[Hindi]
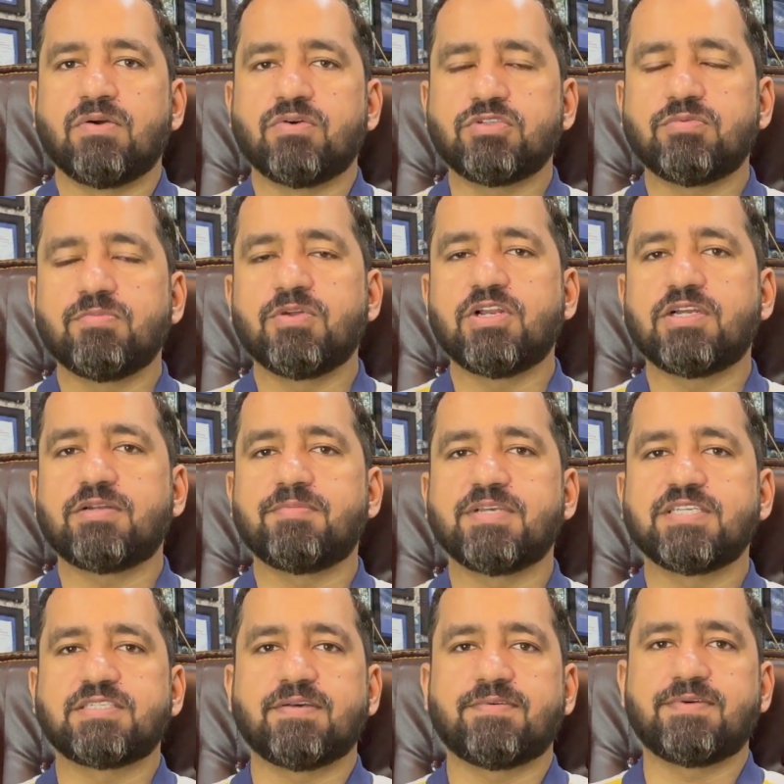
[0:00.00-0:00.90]
उस मुल्क
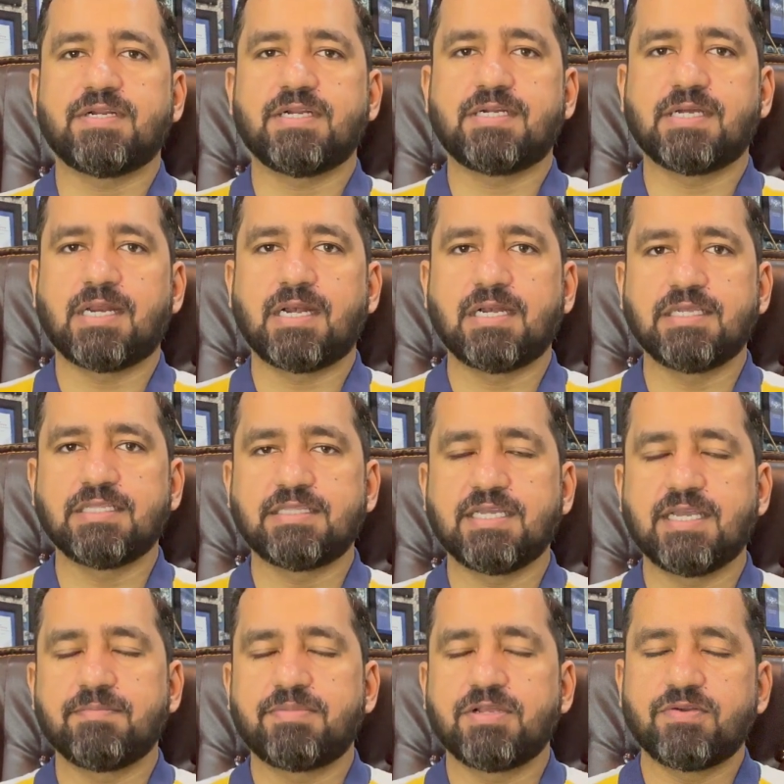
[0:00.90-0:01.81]
में सफ़र कर
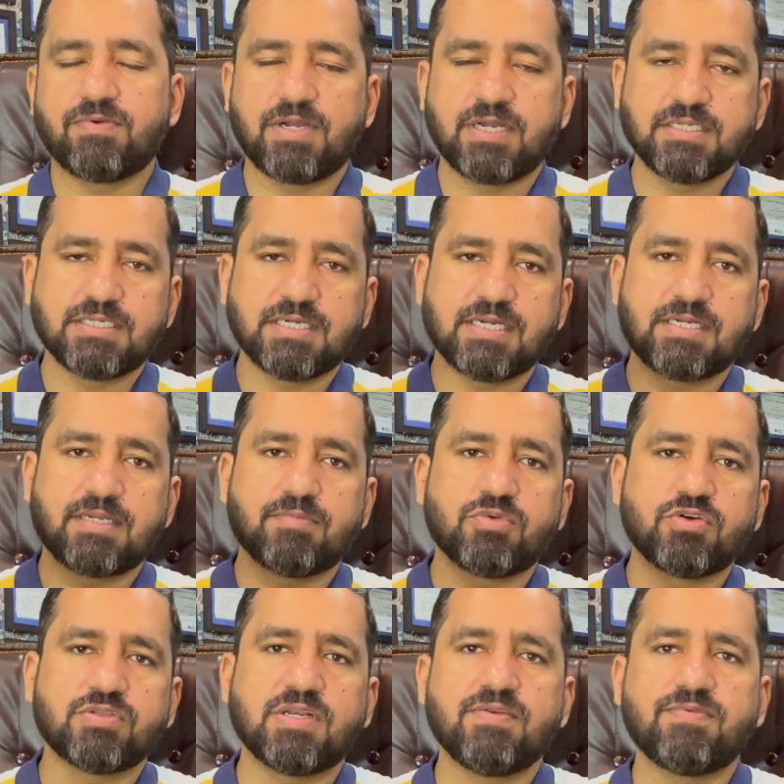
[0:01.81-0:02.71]
लेते हैं फिर वहाँ जाके
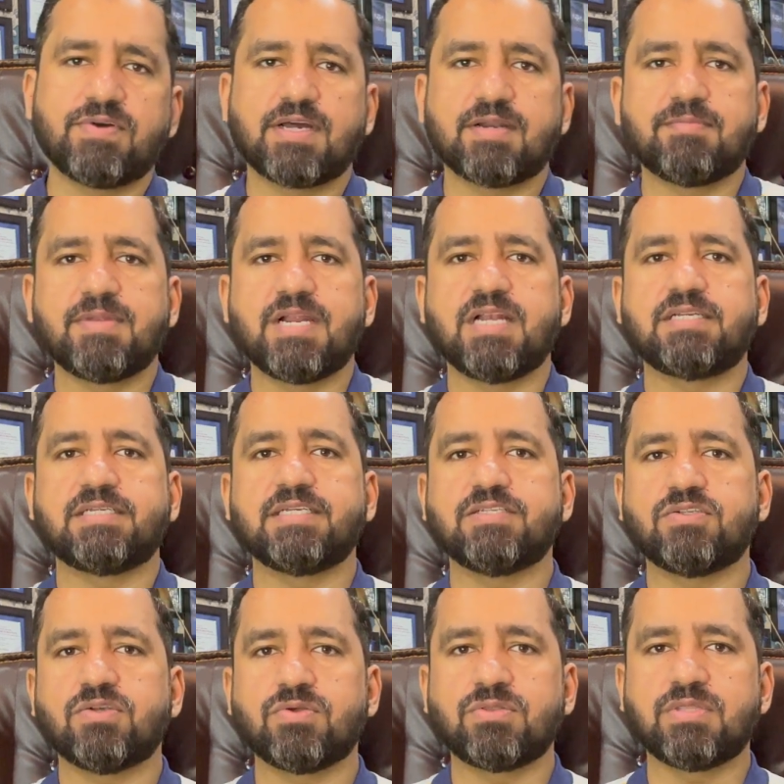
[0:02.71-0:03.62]
मुख्तलि
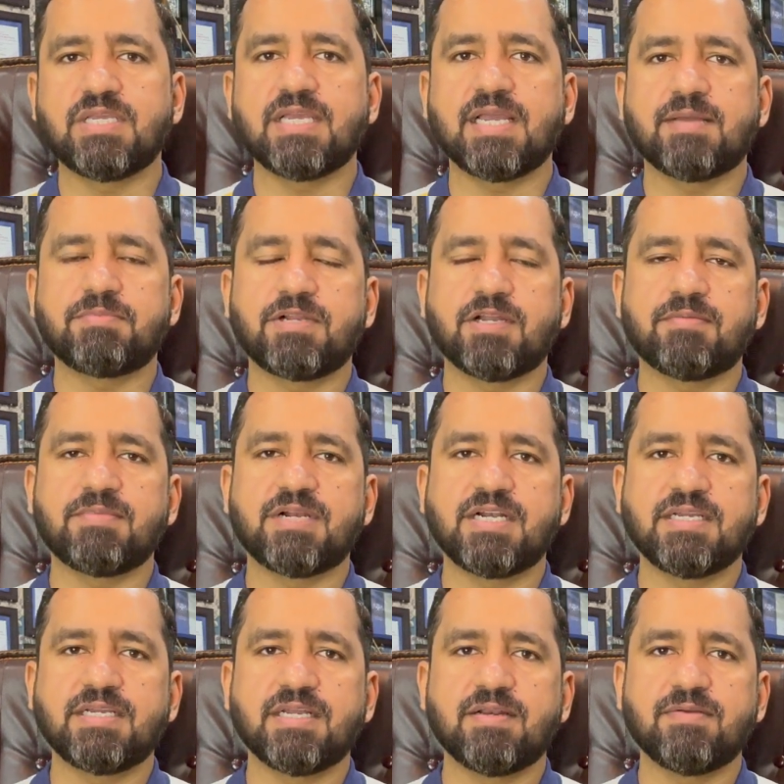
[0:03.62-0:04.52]
फार्मेलिटीज़ होती हैं आपका
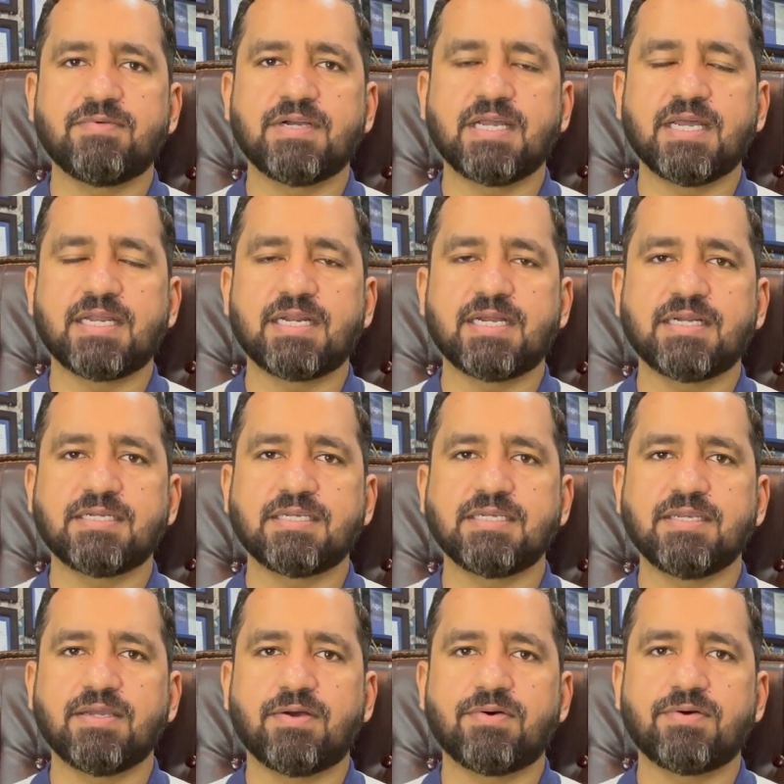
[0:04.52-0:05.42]
मेडिकल वगैरह
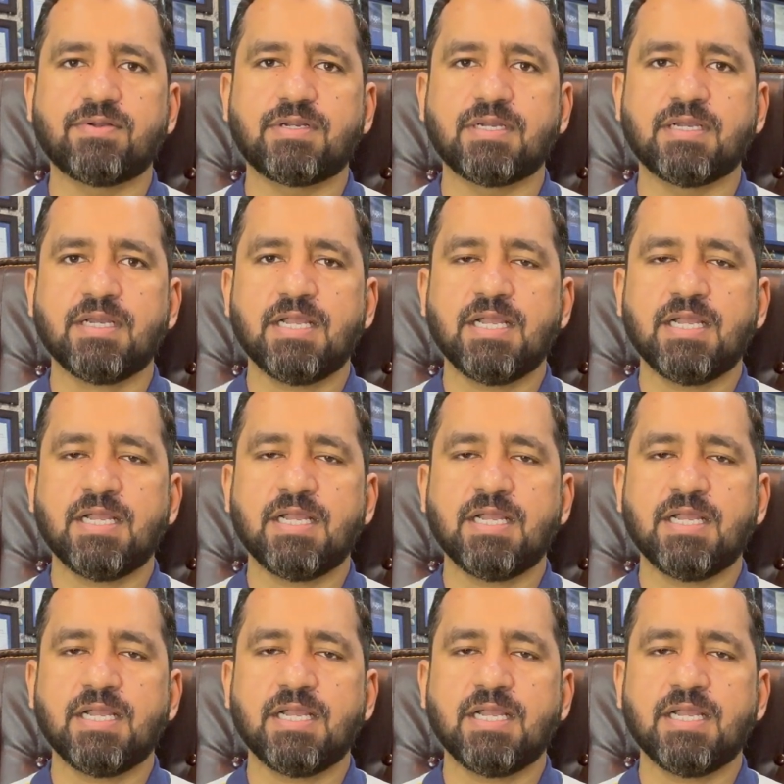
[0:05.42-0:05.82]
की और